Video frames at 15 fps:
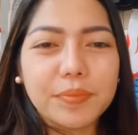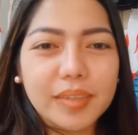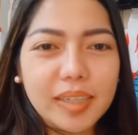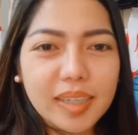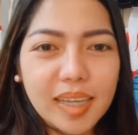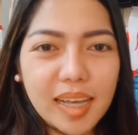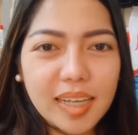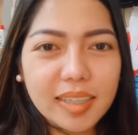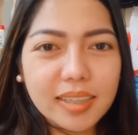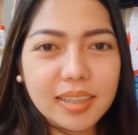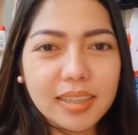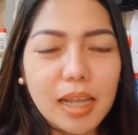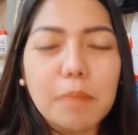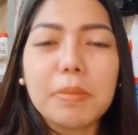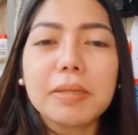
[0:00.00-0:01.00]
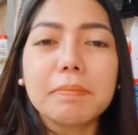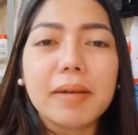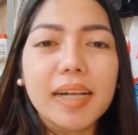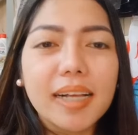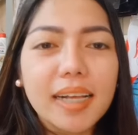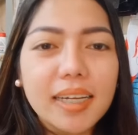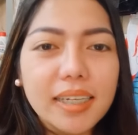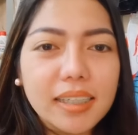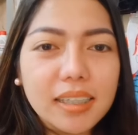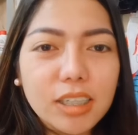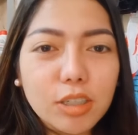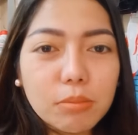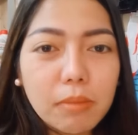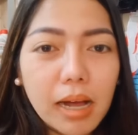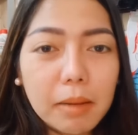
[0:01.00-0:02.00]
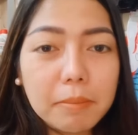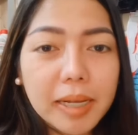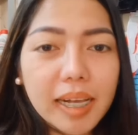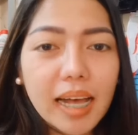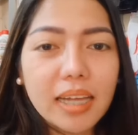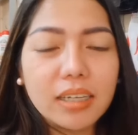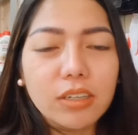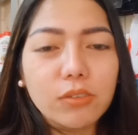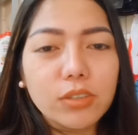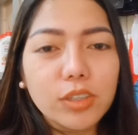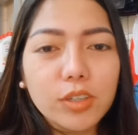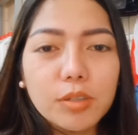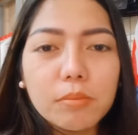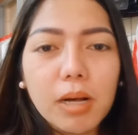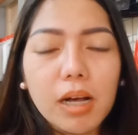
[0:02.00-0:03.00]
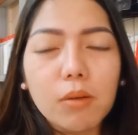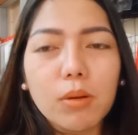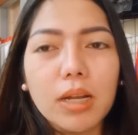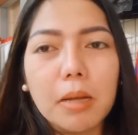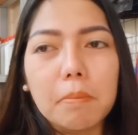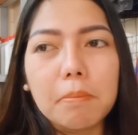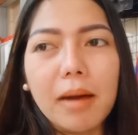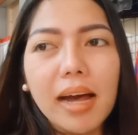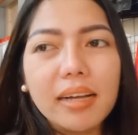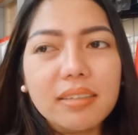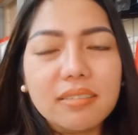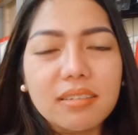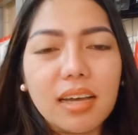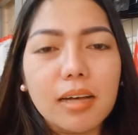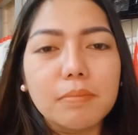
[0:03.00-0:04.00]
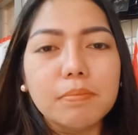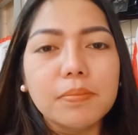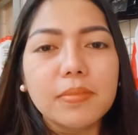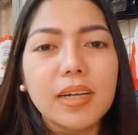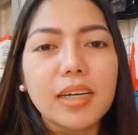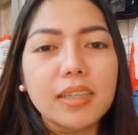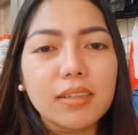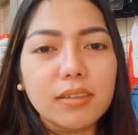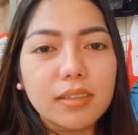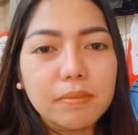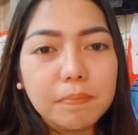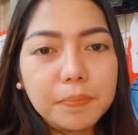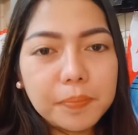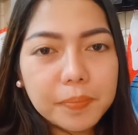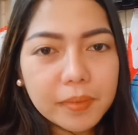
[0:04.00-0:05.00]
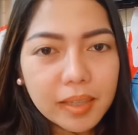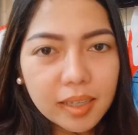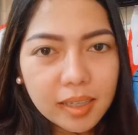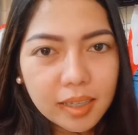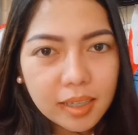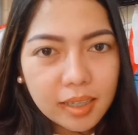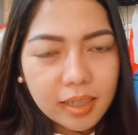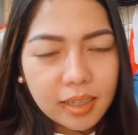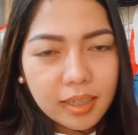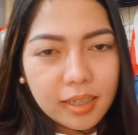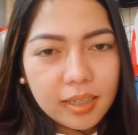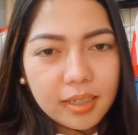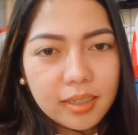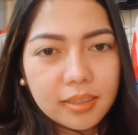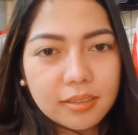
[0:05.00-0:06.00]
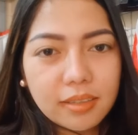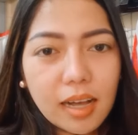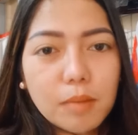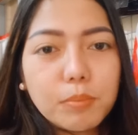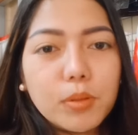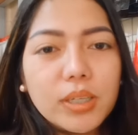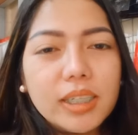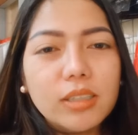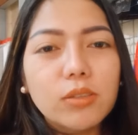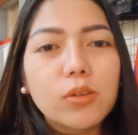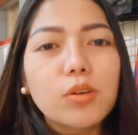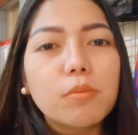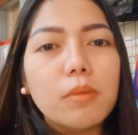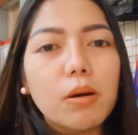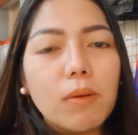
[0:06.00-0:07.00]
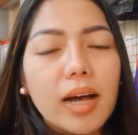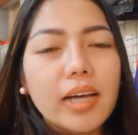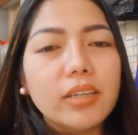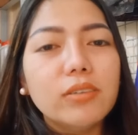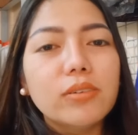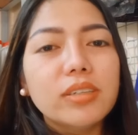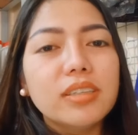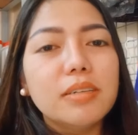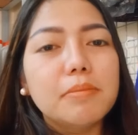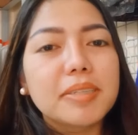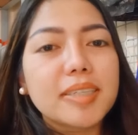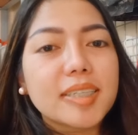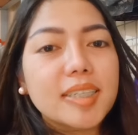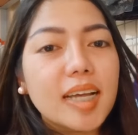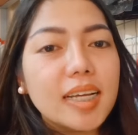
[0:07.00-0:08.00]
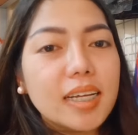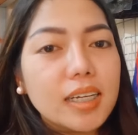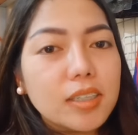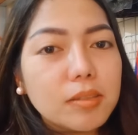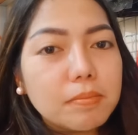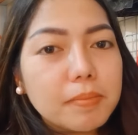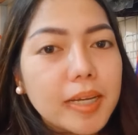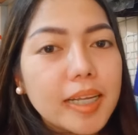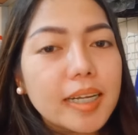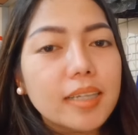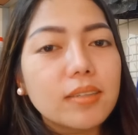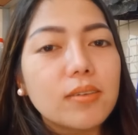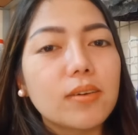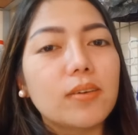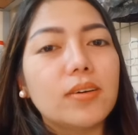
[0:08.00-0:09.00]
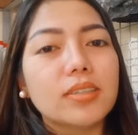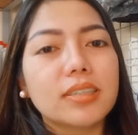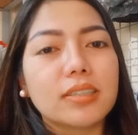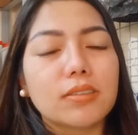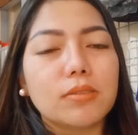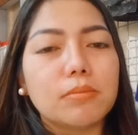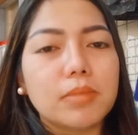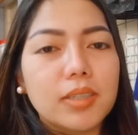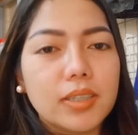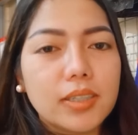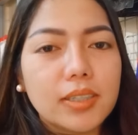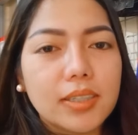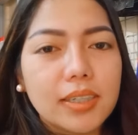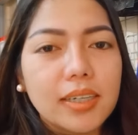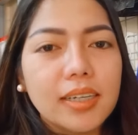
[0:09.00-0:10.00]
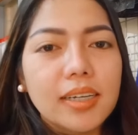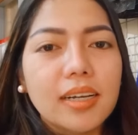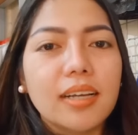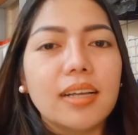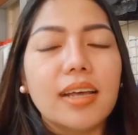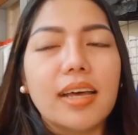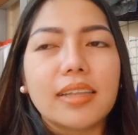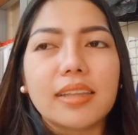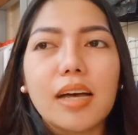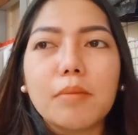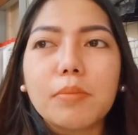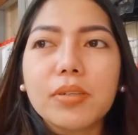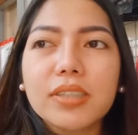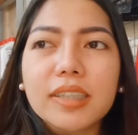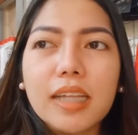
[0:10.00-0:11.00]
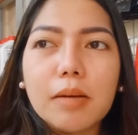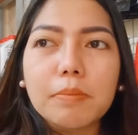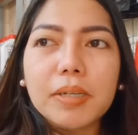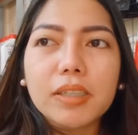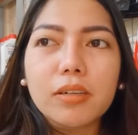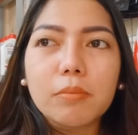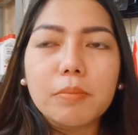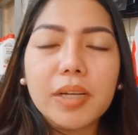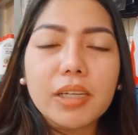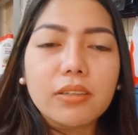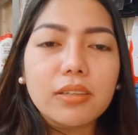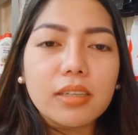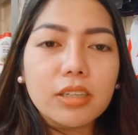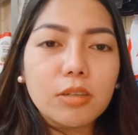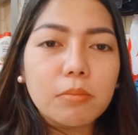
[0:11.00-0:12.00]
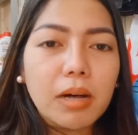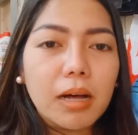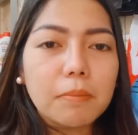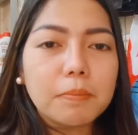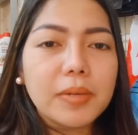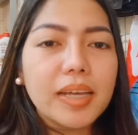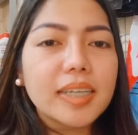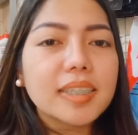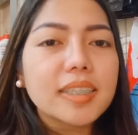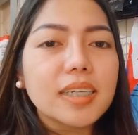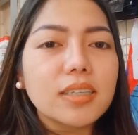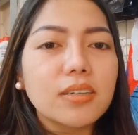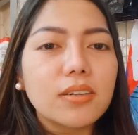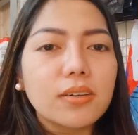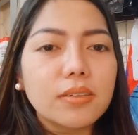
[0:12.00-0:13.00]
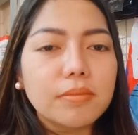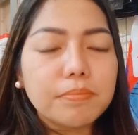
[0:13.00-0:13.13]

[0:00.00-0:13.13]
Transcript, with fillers: Ayan. Dapat magagaling din yung mga mekaniko nyo, yung mga walang back job, ganun. Tsaka pulido gumawa. Yung hindi masasayang yung pera ng customer. Ayan. Tapos, dapat kompleto din yung mga piyesa nyo.